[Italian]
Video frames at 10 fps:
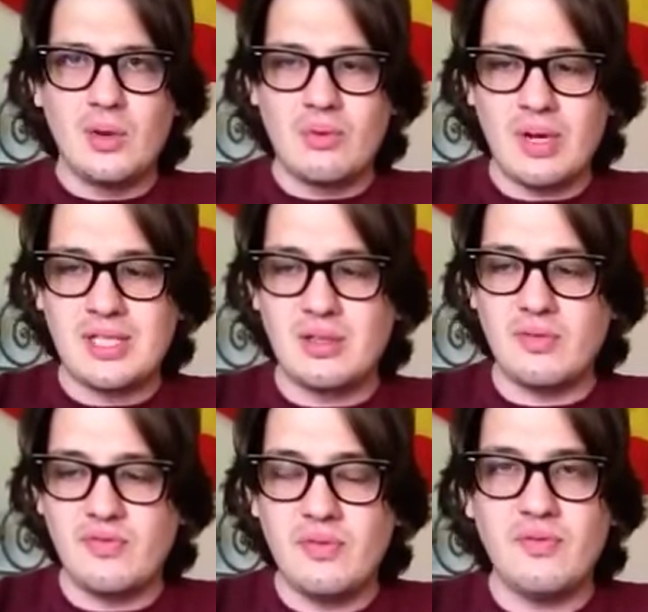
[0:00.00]
questo
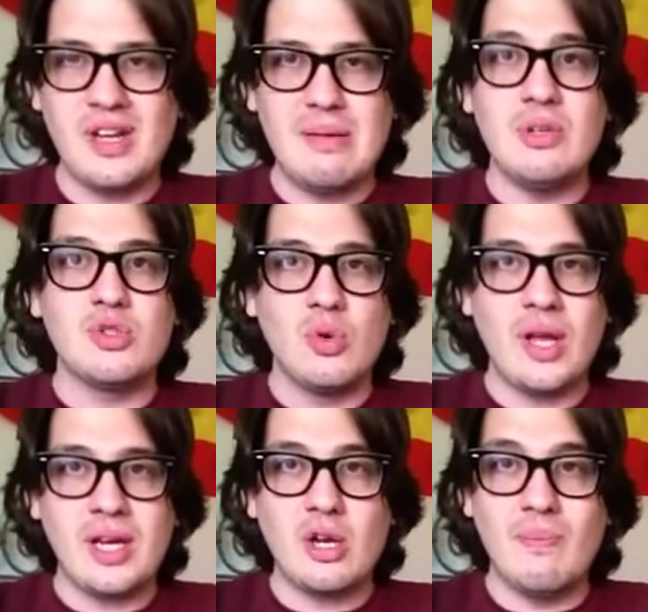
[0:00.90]
film su
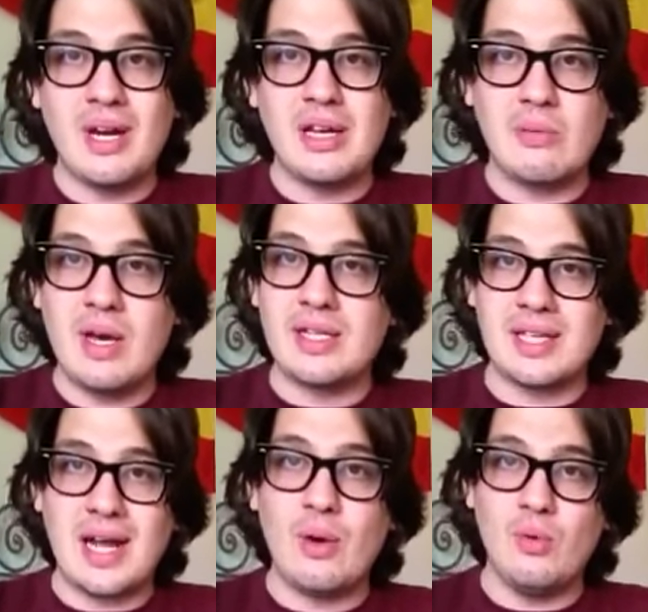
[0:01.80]
Enrico Berlinguer
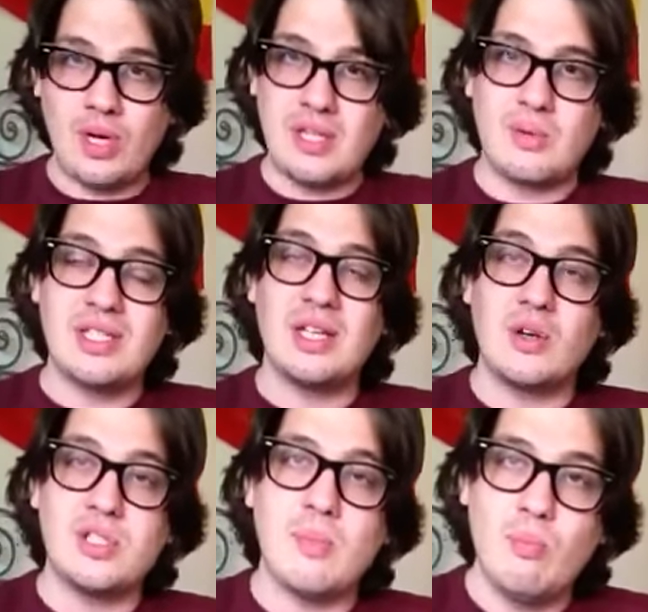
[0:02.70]
sarà una di queste
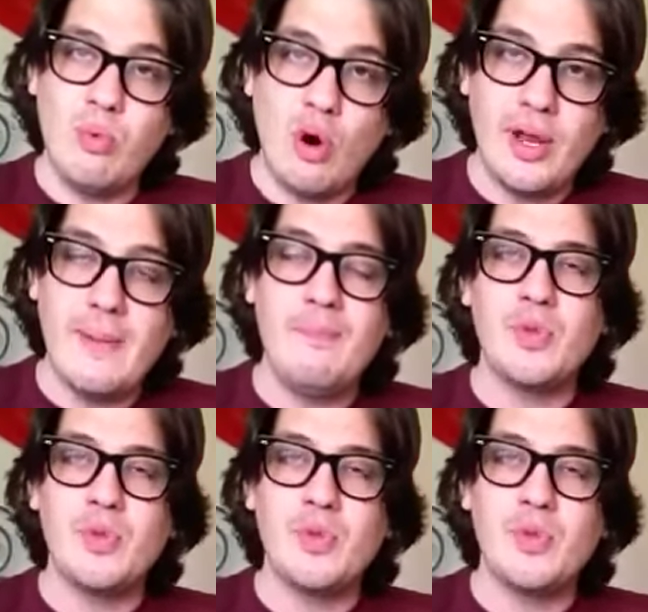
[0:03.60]
cose buone,